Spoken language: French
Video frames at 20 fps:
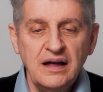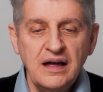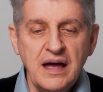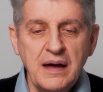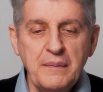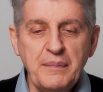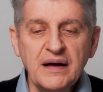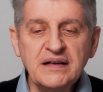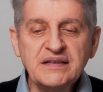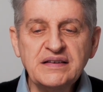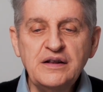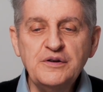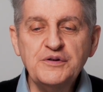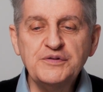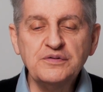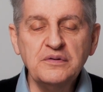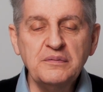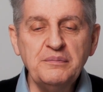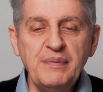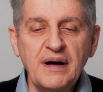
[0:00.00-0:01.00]
Et parce qu'ils ne
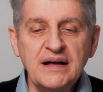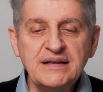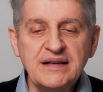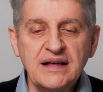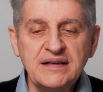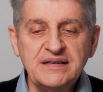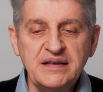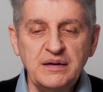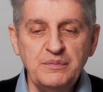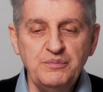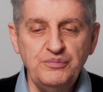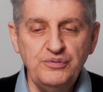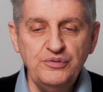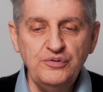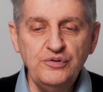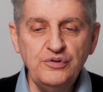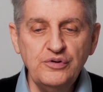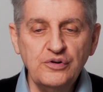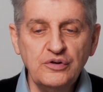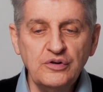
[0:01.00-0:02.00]
sont pas assez
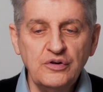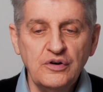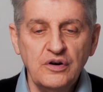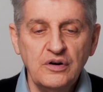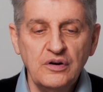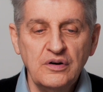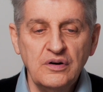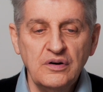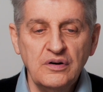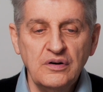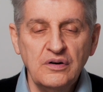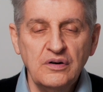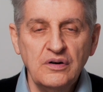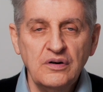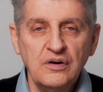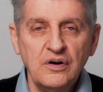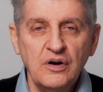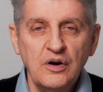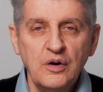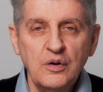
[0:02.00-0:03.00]
purs
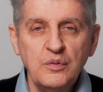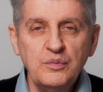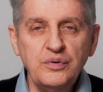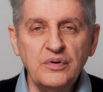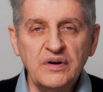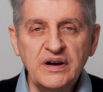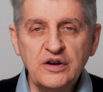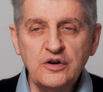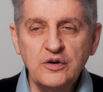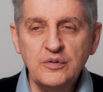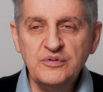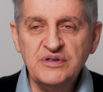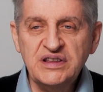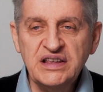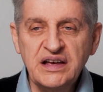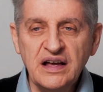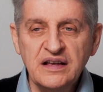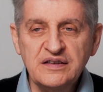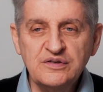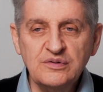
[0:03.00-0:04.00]
pour les
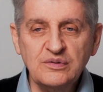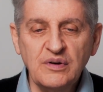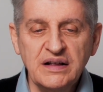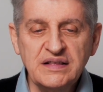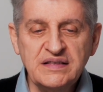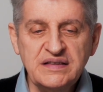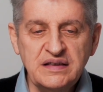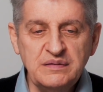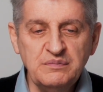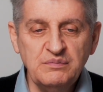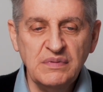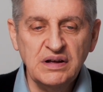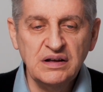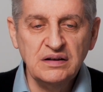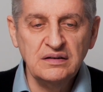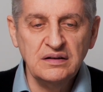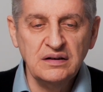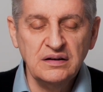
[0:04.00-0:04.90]
communications intimes.